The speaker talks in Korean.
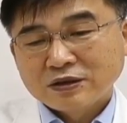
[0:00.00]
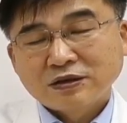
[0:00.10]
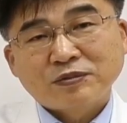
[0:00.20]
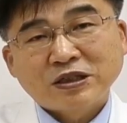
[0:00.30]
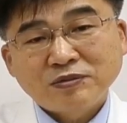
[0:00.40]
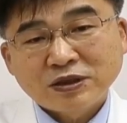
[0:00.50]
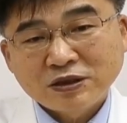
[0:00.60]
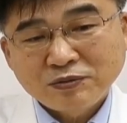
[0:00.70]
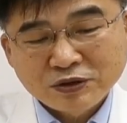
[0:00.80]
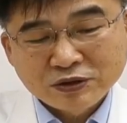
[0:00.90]
마지막
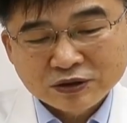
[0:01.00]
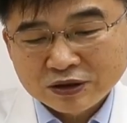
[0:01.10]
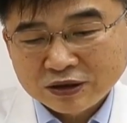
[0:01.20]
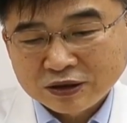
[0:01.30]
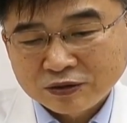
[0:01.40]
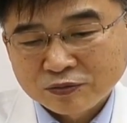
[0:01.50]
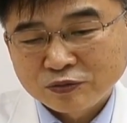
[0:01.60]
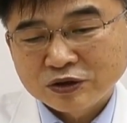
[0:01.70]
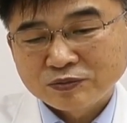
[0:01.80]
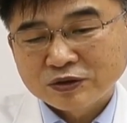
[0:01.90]
세 번째
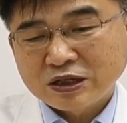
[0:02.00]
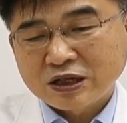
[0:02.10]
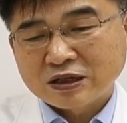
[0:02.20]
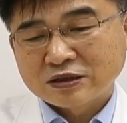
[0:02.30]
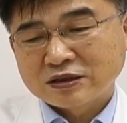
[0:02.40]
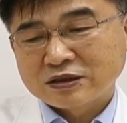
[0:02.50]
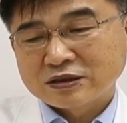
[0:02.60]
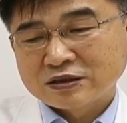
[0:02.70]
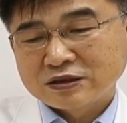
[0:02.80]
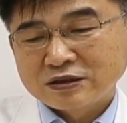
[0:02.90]
논문입니다.
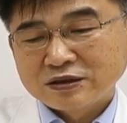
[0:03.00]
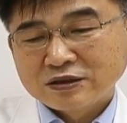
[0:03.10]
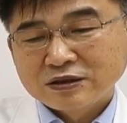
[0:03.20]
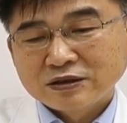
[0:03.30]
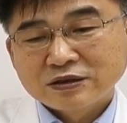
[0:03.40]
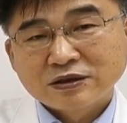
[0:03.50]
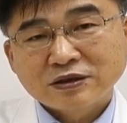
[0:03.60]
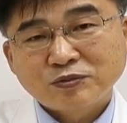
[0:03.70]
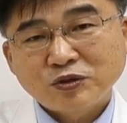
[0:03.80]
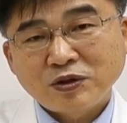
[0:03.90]
아,
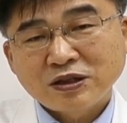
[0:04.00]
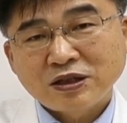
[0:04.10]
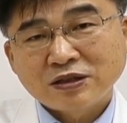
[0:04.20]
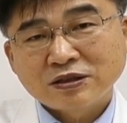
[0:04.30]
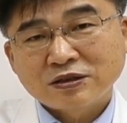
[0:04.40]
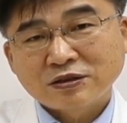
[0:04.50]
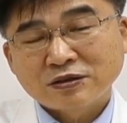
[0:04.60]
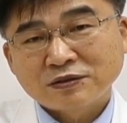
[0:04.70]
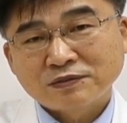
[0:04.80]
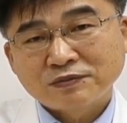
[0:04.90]
지금 또 하나
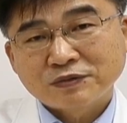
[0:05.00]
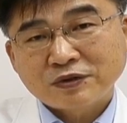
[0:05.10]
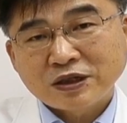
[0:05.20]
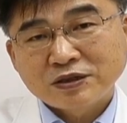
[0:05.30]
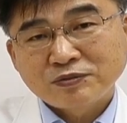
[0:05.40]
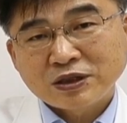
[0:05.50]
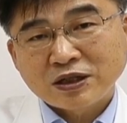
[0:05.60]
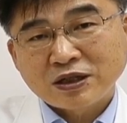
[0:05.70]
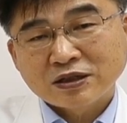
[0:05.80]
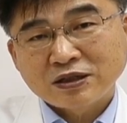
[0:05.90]
이제
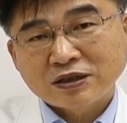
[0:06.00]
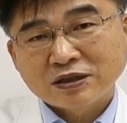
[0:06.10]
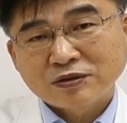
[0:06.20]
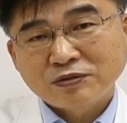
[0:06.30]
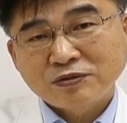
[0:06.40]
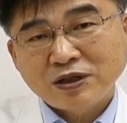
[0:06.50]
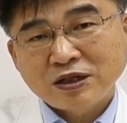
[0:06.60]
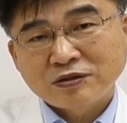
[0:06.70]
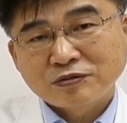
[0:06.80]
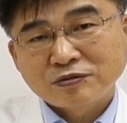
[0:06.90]
관심사항이
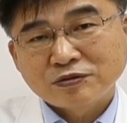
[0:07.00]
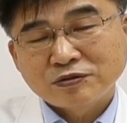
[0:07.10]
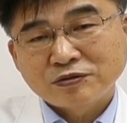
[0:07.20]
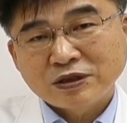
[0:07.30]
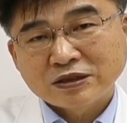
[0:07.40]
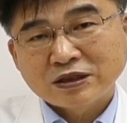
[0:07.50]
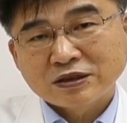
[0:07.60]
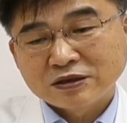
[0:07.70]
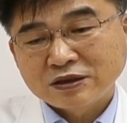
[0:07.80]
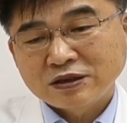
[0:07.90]
코로나19
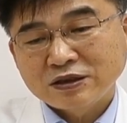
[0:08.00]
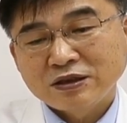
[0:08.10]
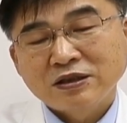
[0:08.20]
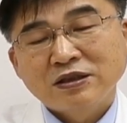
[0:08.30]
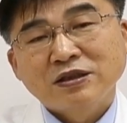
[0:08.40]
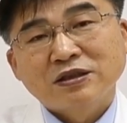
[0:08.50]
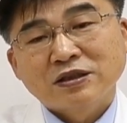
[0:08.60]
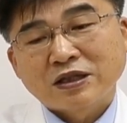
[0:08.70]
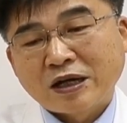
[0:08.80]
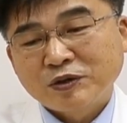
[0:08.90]
환자들이
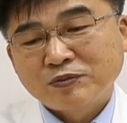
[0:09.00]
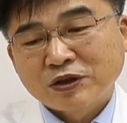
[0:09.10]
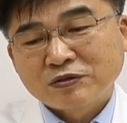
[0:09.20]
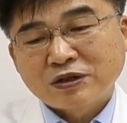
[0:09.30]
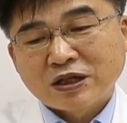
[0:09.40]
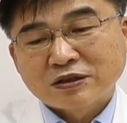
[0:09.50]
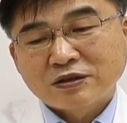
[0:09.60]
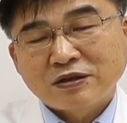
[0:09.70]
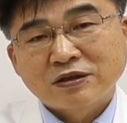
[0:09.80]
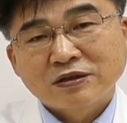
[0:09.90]
감염되고
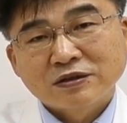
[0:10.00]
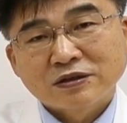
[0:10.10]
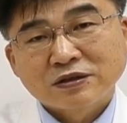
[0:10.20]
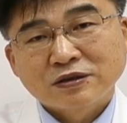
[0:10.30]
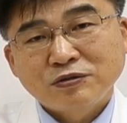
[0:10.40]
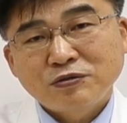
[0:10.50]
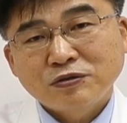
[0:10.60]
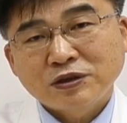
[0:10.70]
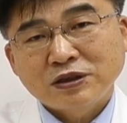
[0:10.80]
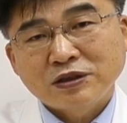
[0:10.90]
나서 그
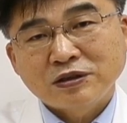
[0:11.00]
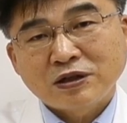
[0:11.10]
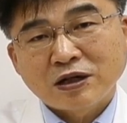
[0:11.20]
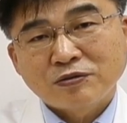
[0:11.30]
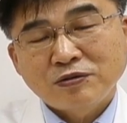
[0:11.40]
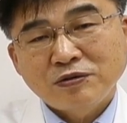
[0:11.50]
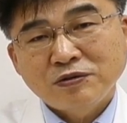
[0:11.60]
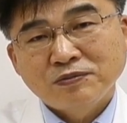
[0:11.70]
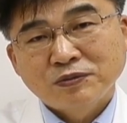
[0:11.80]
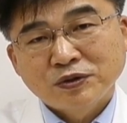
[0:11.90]

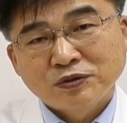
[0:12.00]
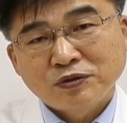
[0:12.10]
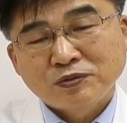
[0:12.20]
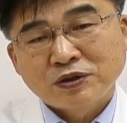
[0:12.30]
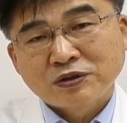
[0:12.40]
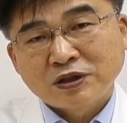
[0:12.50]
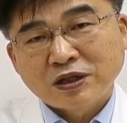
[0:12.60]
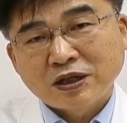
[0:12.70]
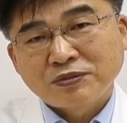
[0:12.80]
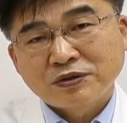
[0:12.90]
호흡기하고 소변,
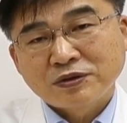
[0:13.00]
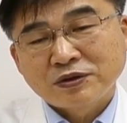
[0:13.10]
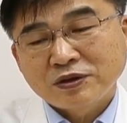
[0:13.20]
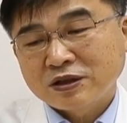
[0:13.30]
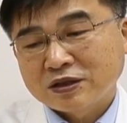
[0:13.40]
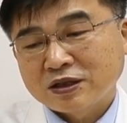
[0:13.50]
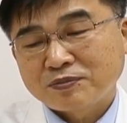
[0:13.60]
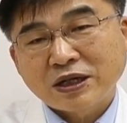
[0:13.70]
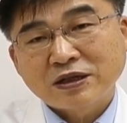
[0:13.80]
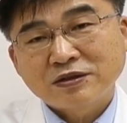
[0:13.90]
대변, 혈액
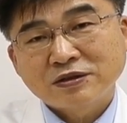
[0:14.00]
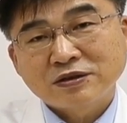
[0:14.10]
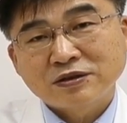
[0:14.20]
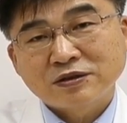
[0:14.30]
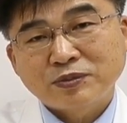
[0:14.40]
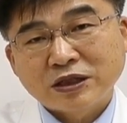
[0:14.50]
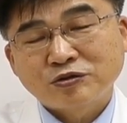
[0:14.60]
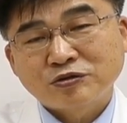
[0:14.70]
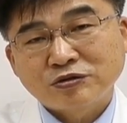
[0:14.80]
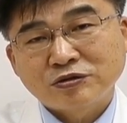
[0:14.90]
내 바이러스
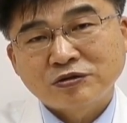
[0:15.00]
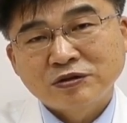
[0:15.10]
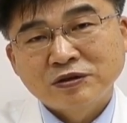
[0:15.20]
배출이